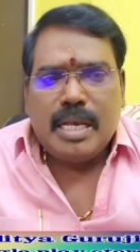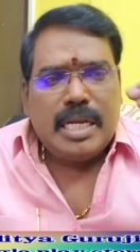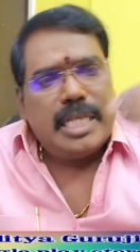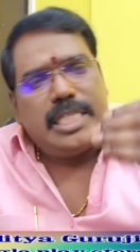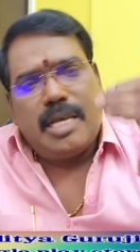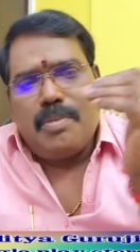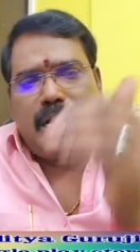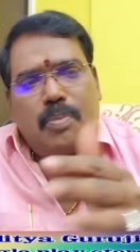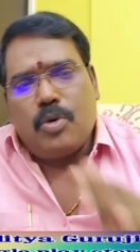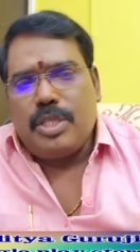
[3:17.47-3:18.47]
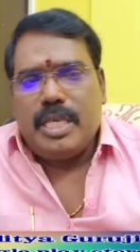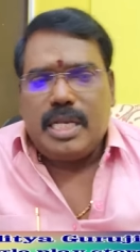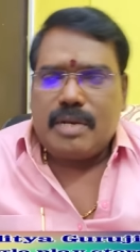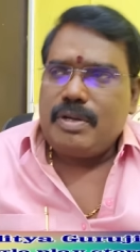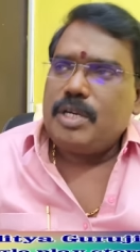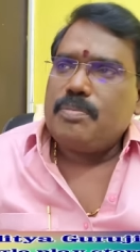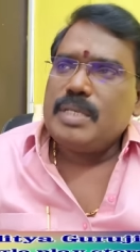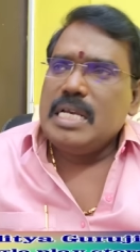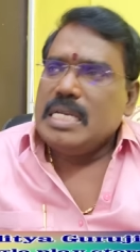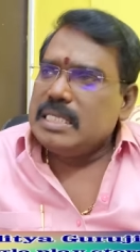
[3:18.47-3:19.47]
நிச்சயமாக பொருந்தி இருக்க வேண்டும்
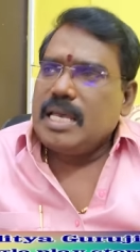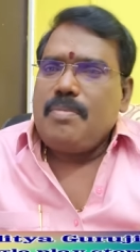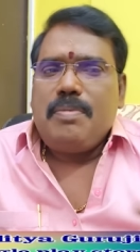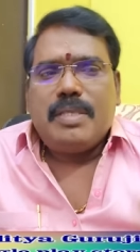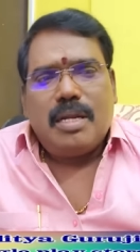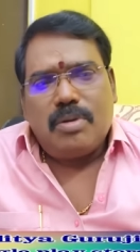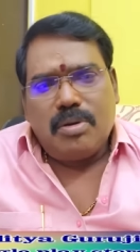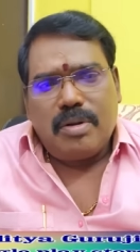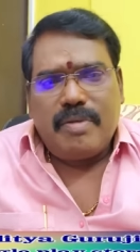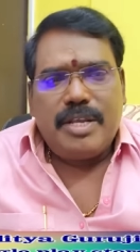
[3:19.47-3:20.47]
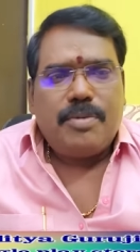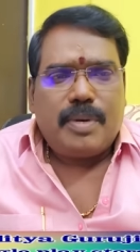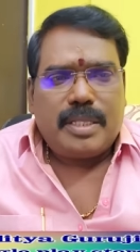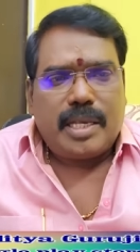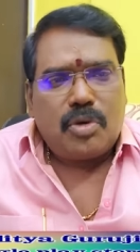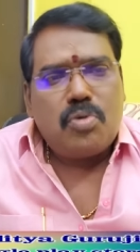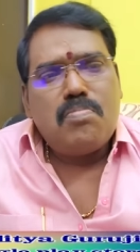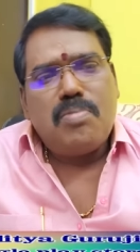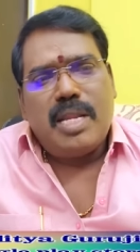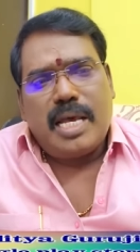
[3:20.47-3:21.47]
சமீபத்தில் கூட ஒரு வீடியோ பார்த்தேன்
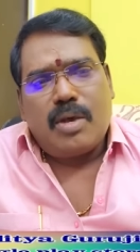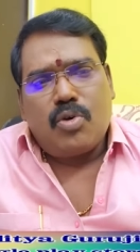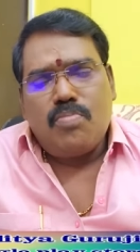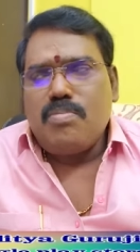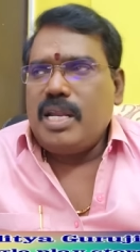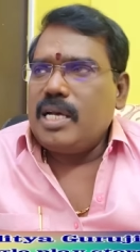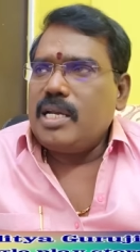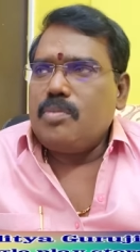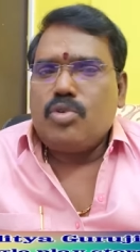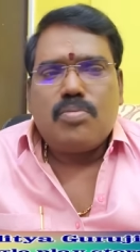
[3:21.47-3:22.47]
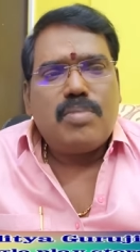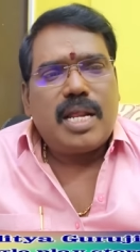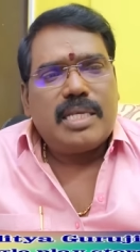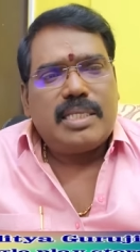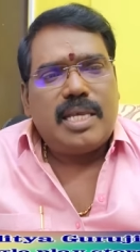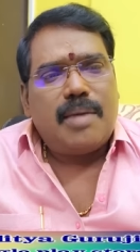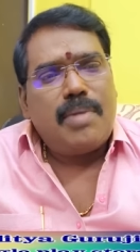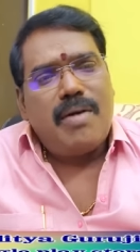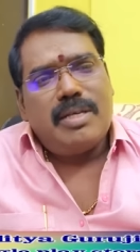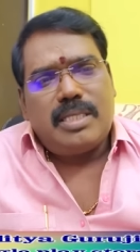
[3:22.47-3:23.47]
கும்ப ல கும்ப லக்னம் கும்பராசி
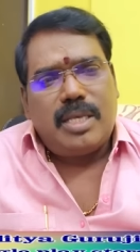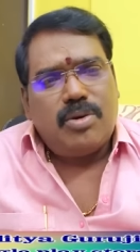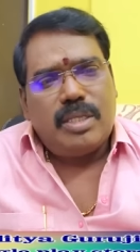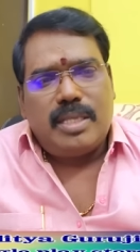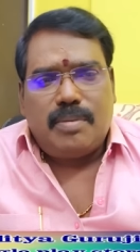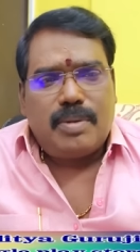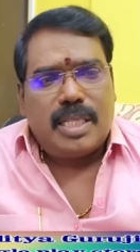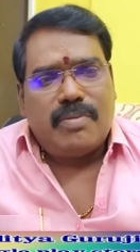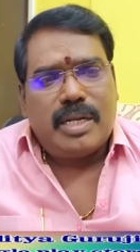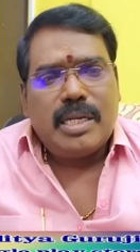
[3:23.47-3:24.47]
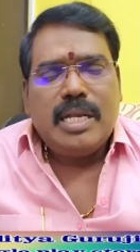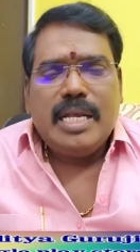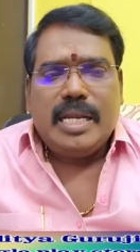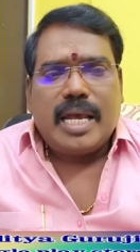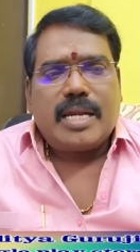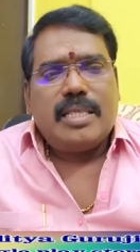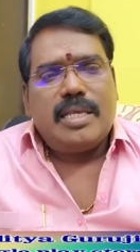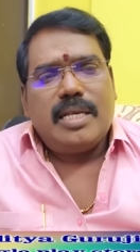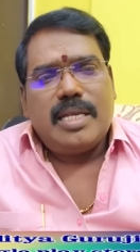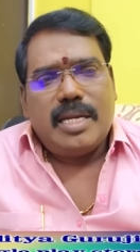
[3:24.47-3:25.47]
அமாவாசை யோகத்தில் பிறந்தவர்
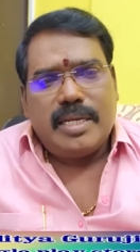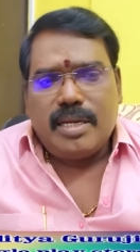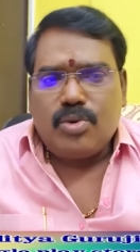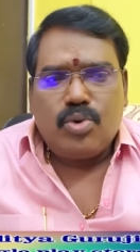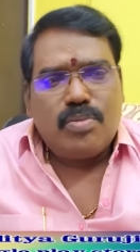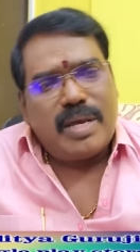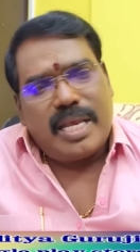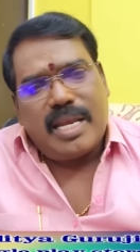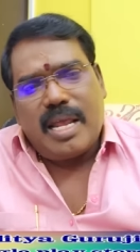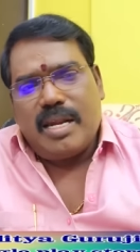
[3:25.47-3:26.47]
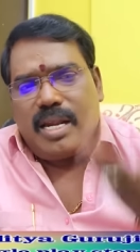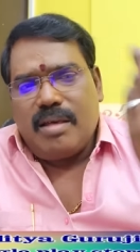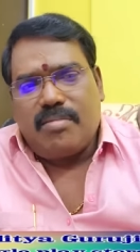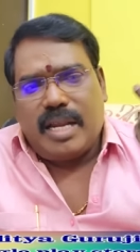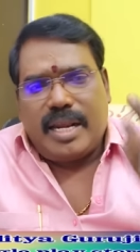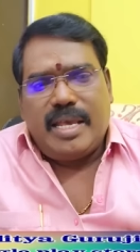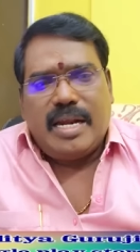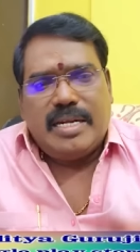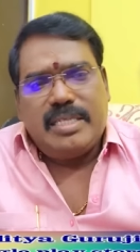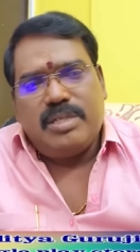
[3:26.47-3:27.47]
லக்னத்திற்கு எட்டில் குரு மறைகிறான்லாம் நிறைய
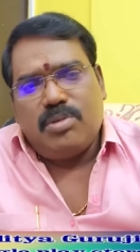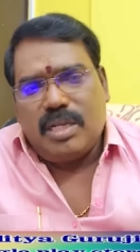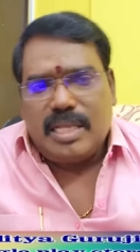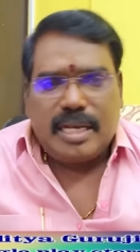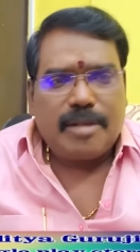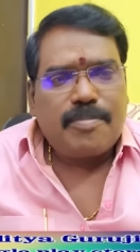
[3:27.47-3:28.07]
அடிச்சு விட்டுருந்தாங்க